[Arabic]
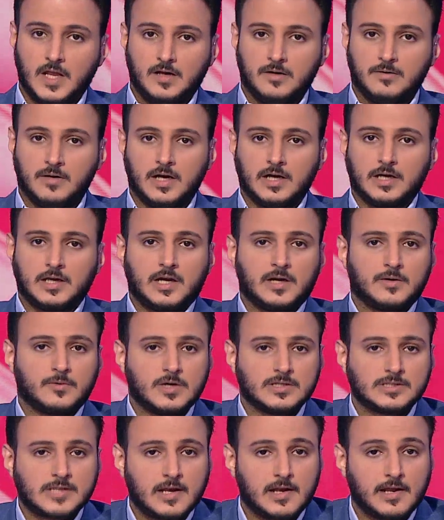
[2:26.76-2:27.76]
واخيرا
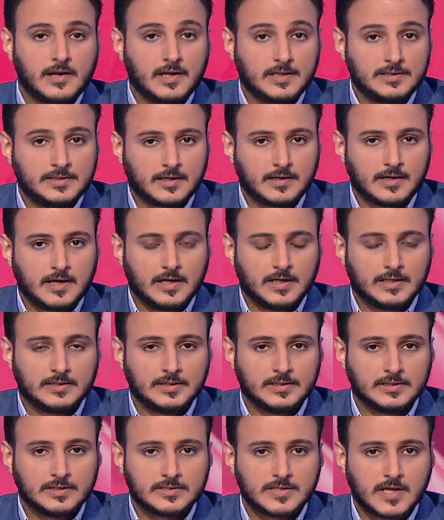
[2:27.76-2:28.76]
وصل النادي الرائد
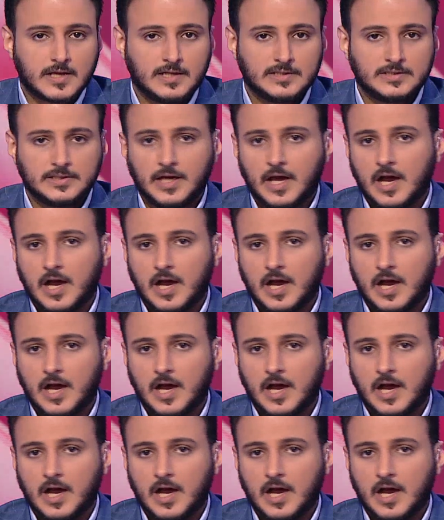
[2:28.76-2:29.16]
انتصاراته